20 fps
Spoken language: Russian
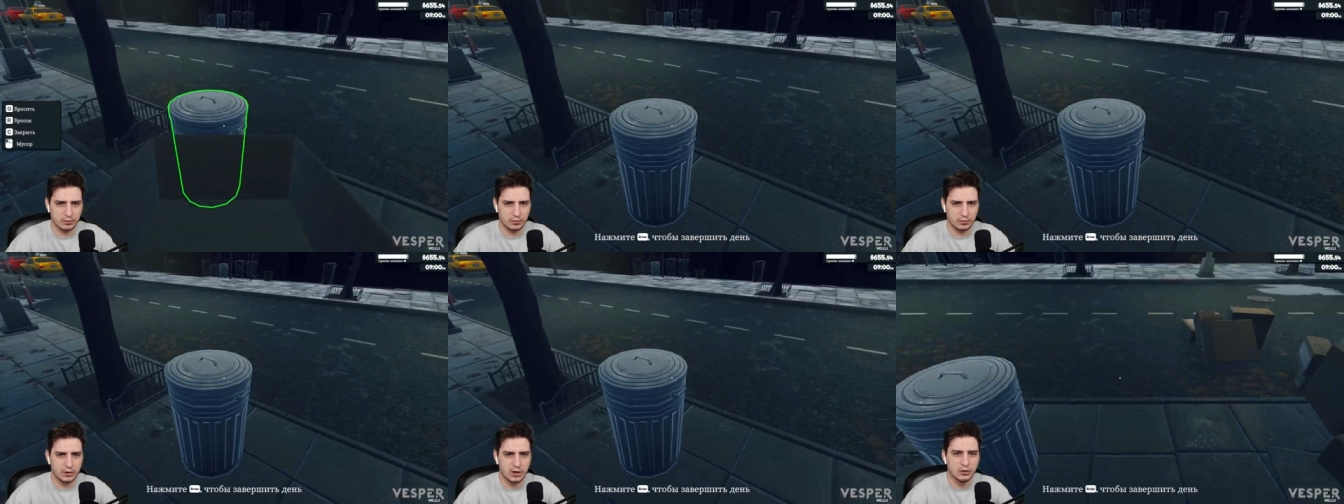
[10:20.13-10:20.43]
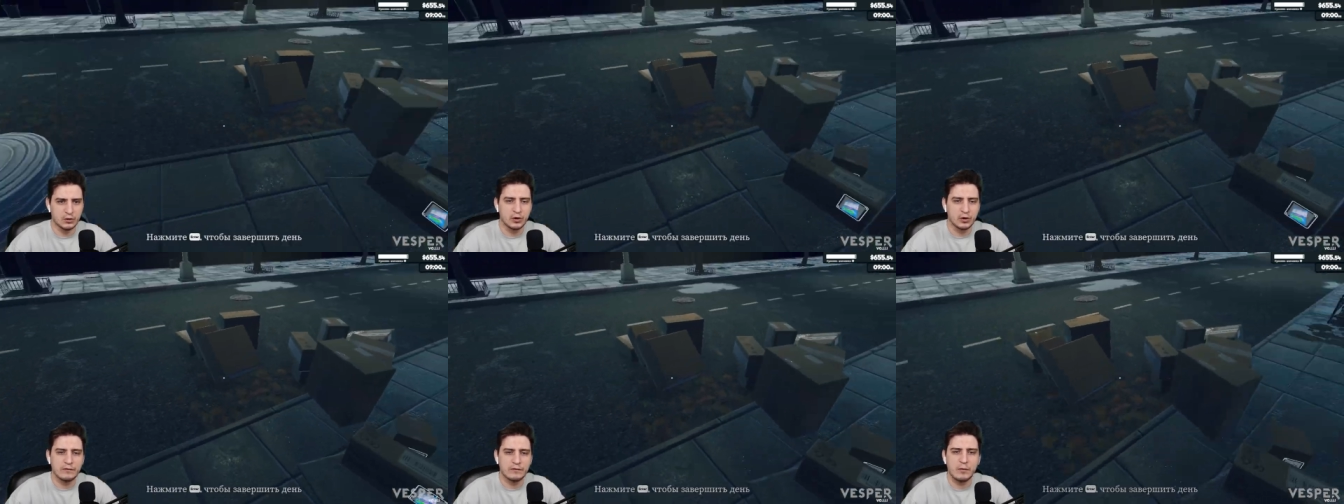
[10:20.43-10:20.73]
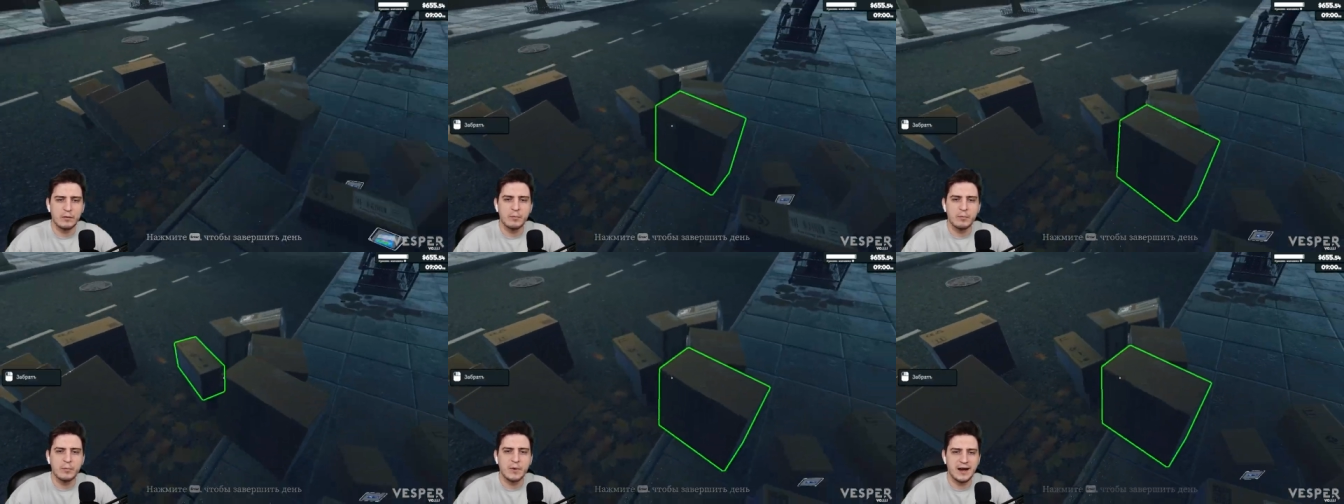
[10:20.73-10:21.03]
Но
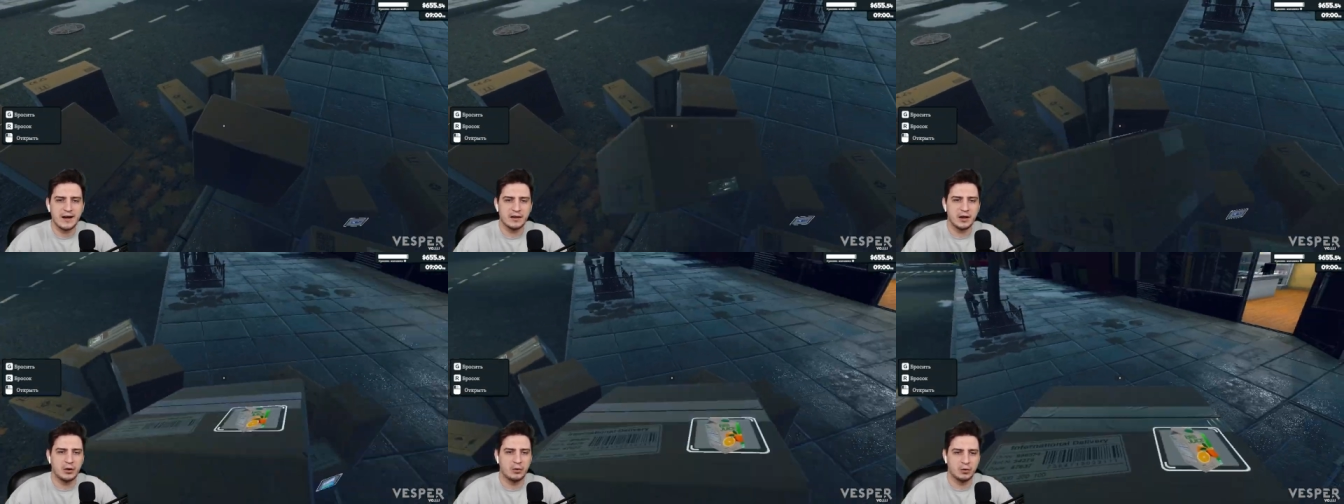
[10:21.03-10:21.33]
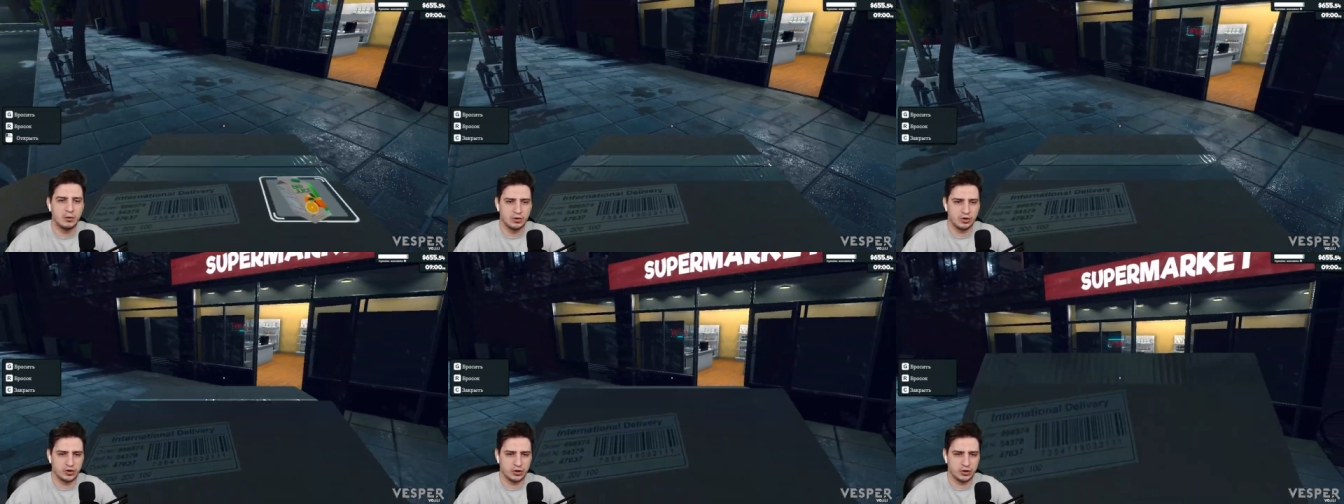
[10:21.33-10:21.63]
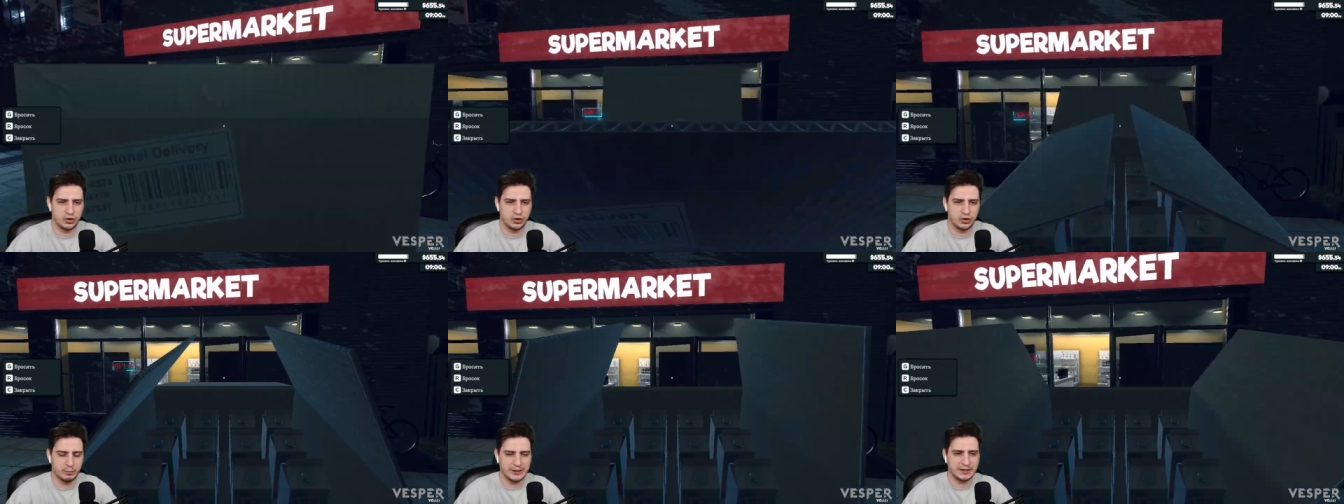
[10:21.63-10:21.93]
его мало
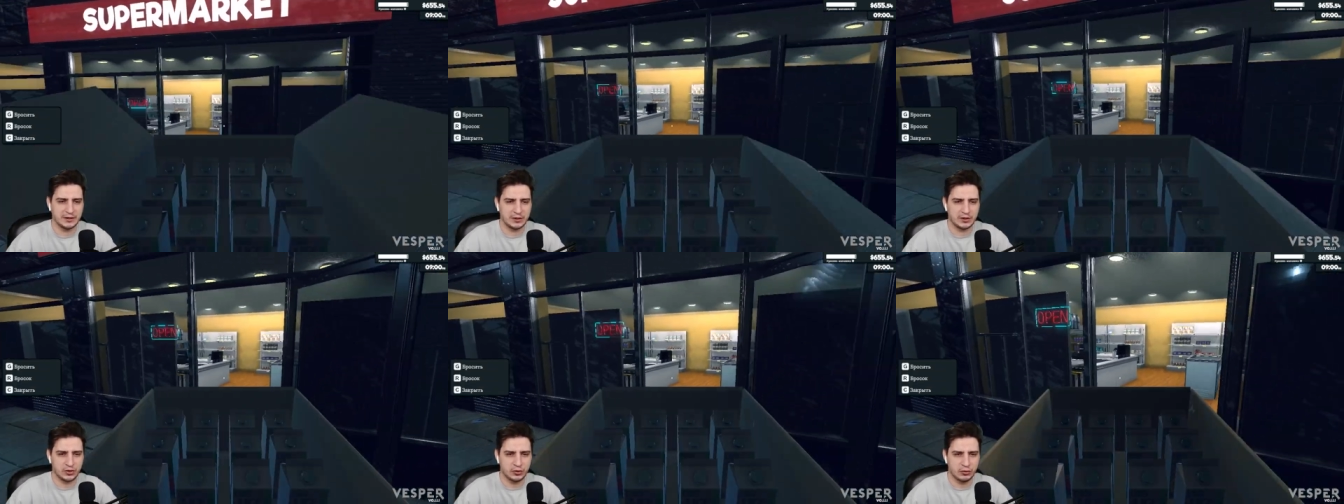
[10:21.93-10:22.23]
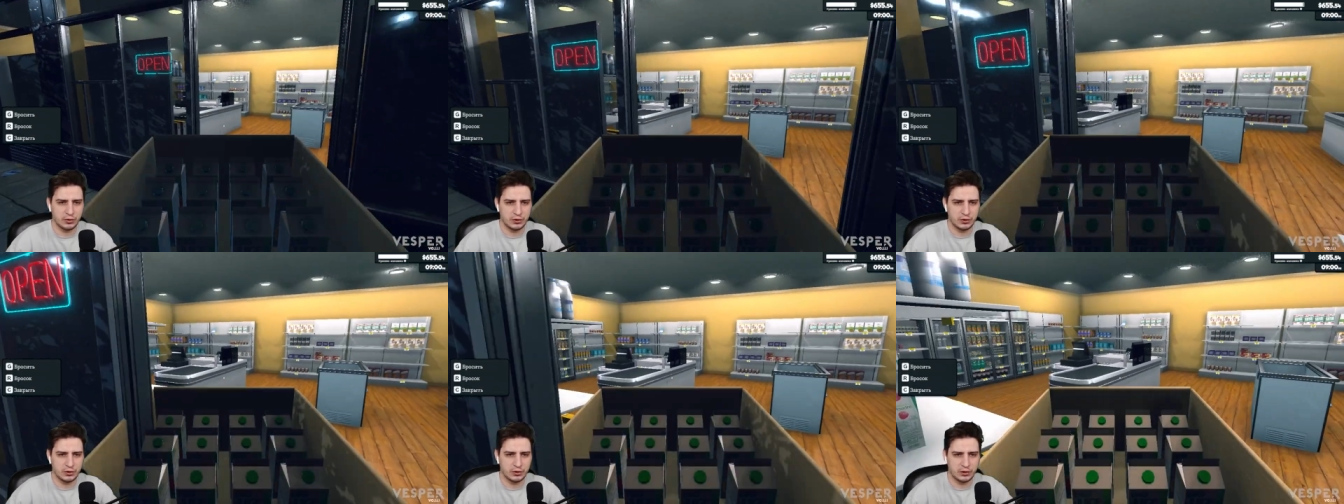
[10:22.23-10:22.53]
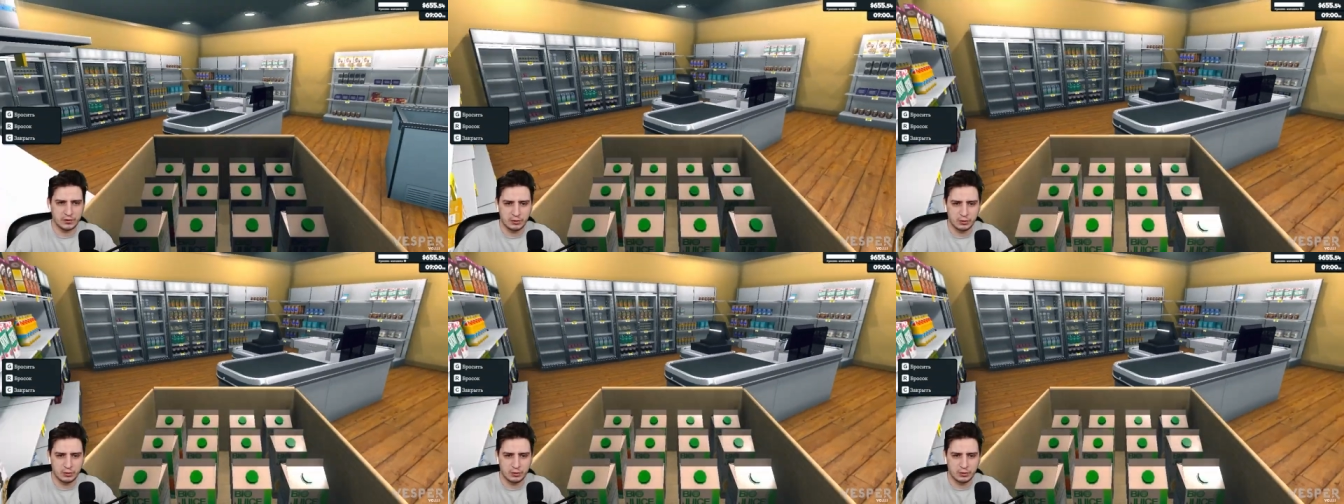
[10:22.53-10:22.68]
очень. Понятно, что оно